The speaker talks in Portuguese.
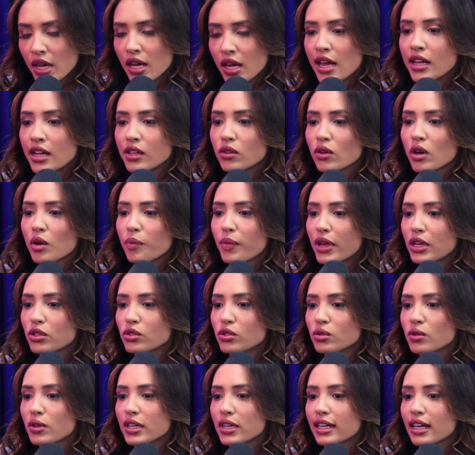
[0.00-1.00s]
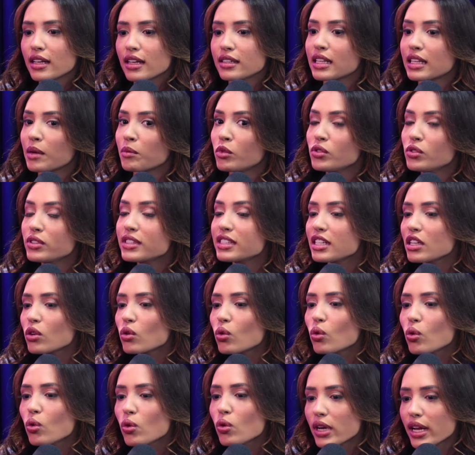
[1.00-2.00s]
Então, é uma pessoa que ela está muito
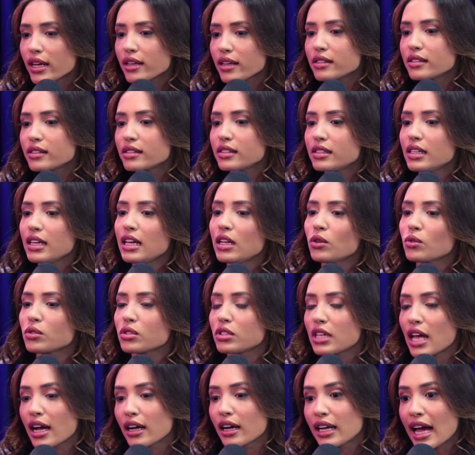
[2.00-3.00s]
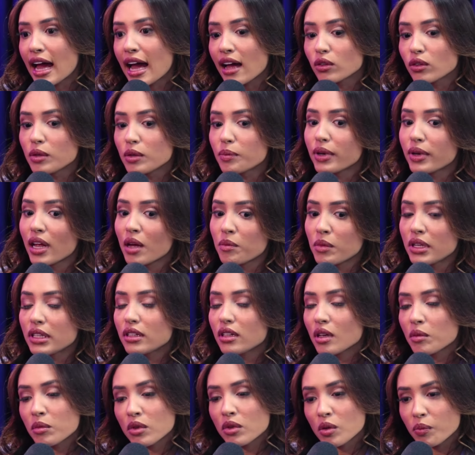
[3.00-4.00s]
segura em si, no sagrado, e, para mim,
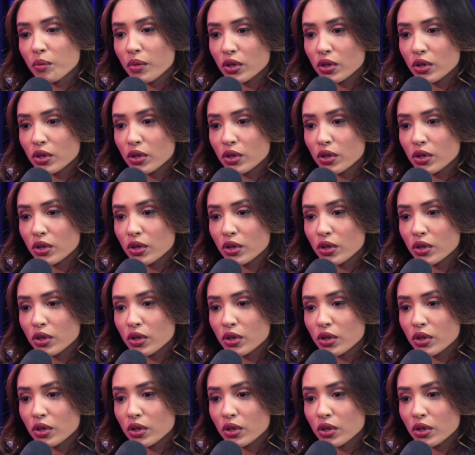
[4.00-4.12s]
também é uma